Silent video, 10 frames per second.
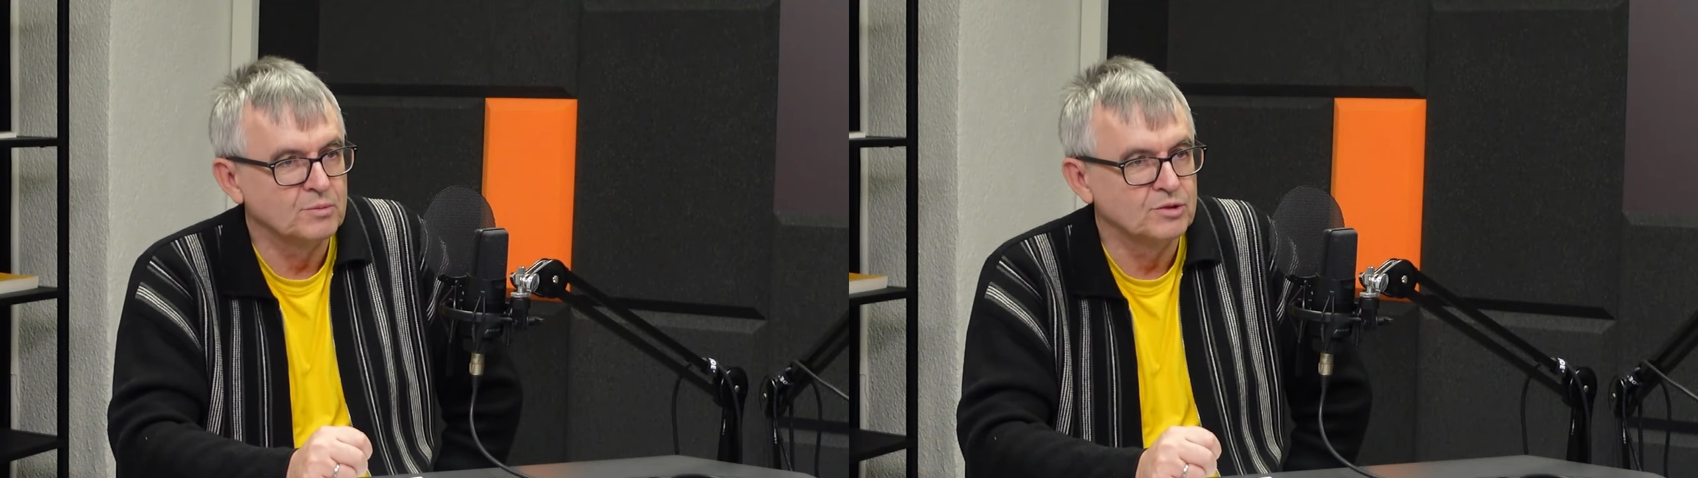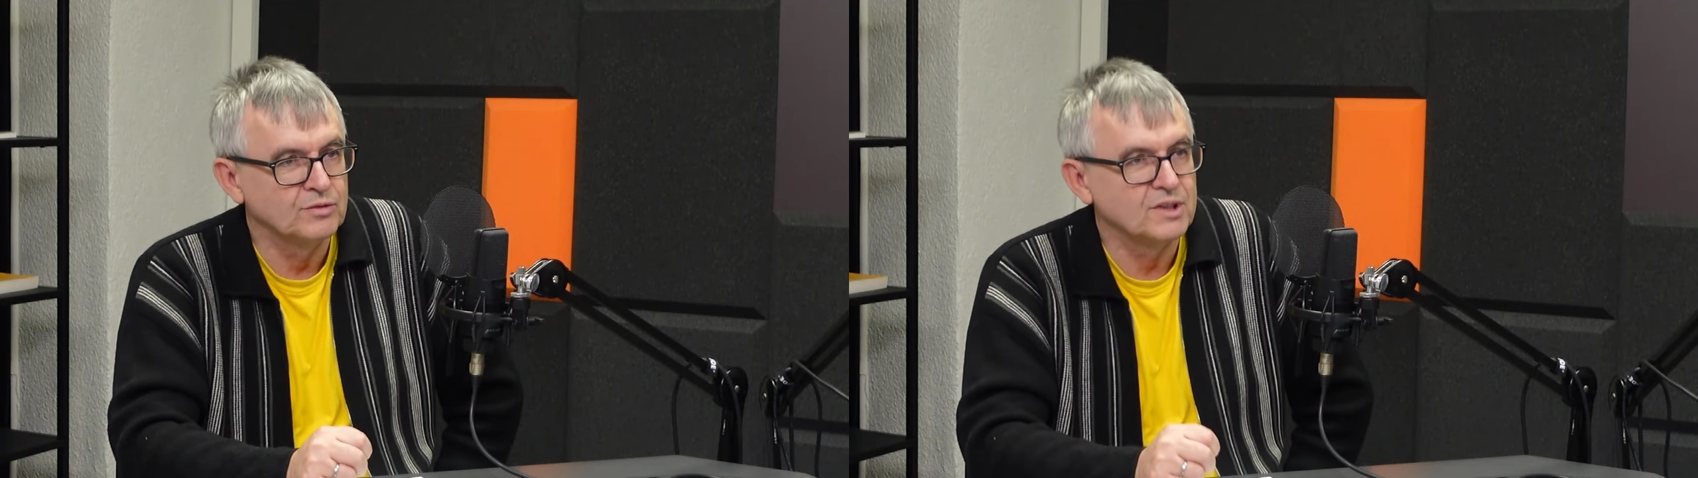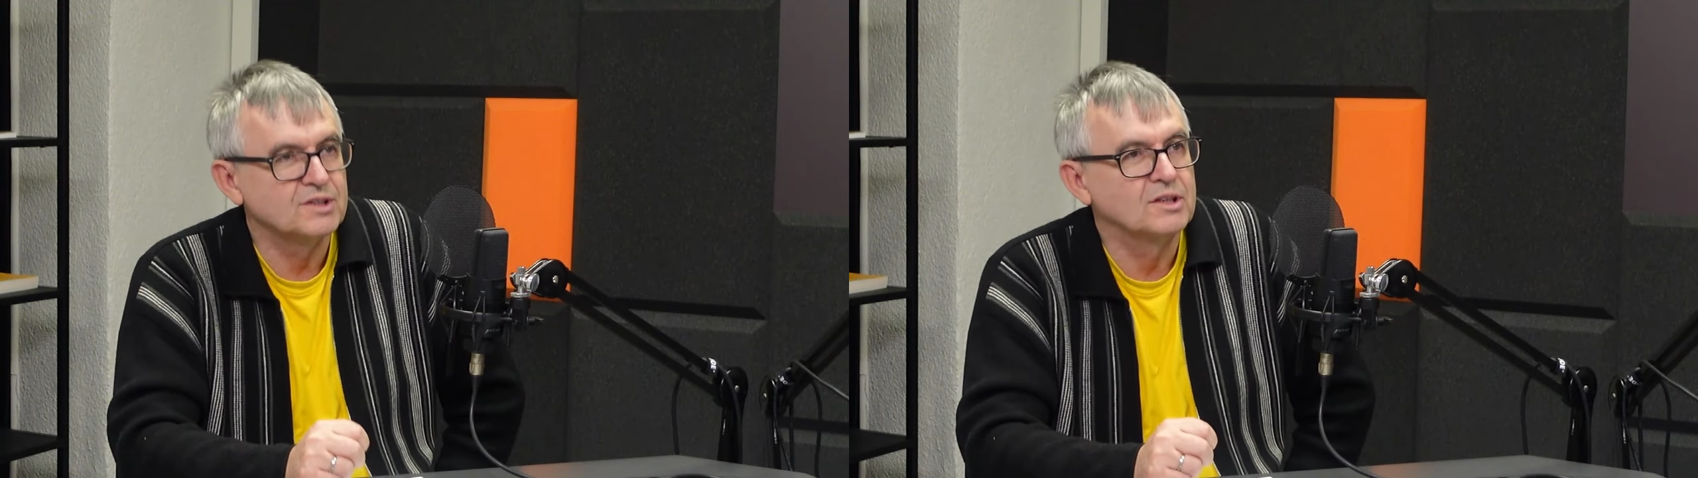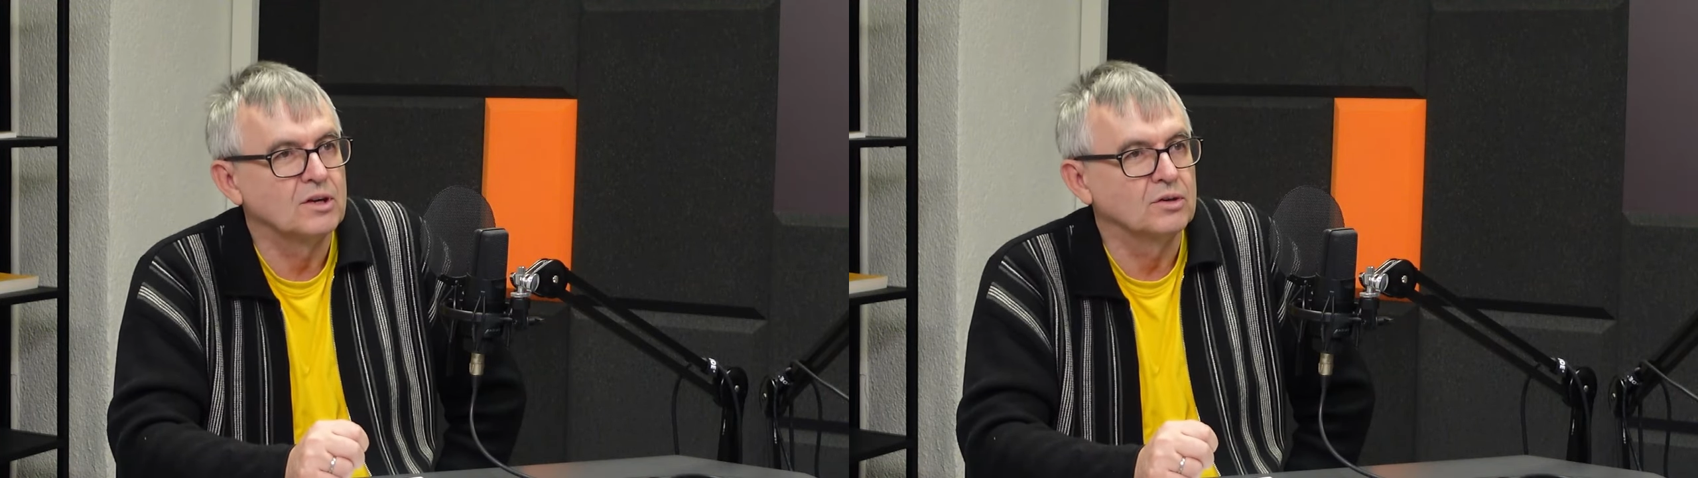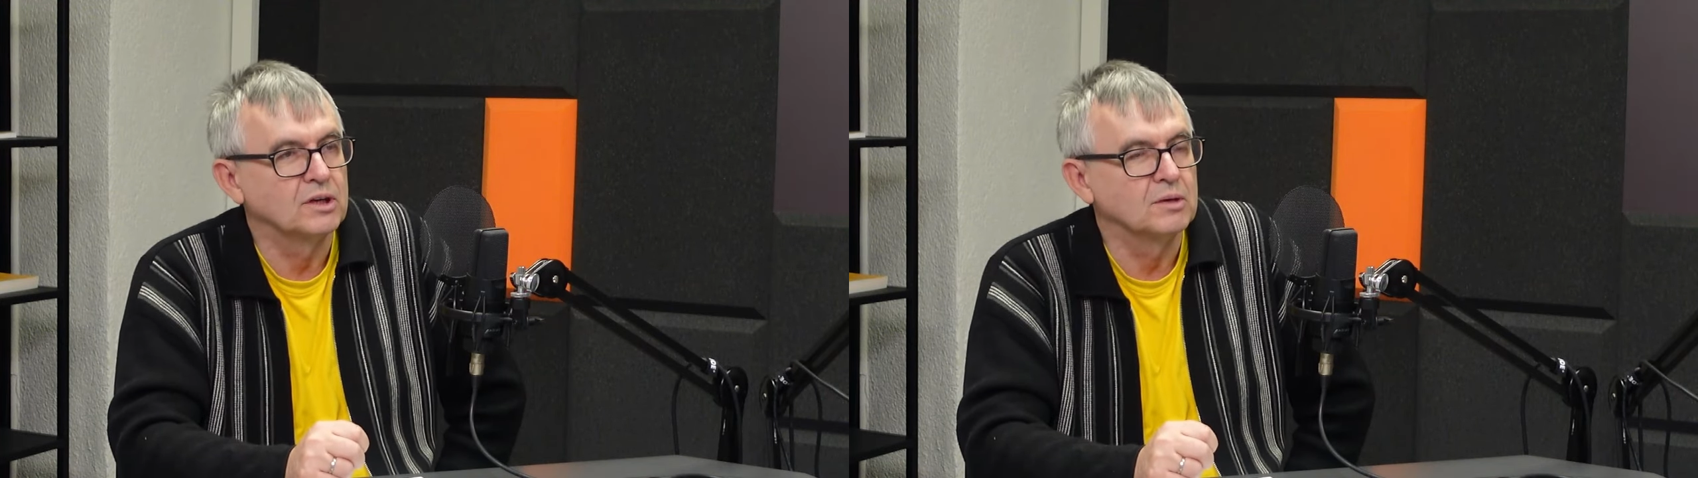psów jest
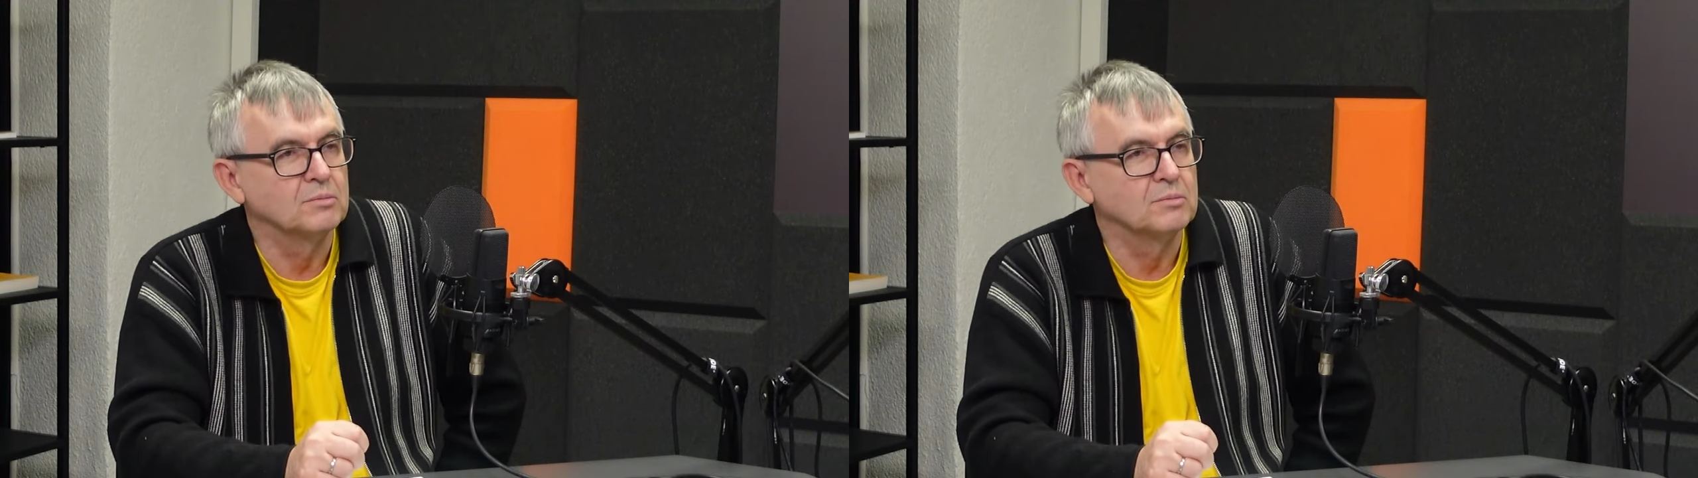drogie.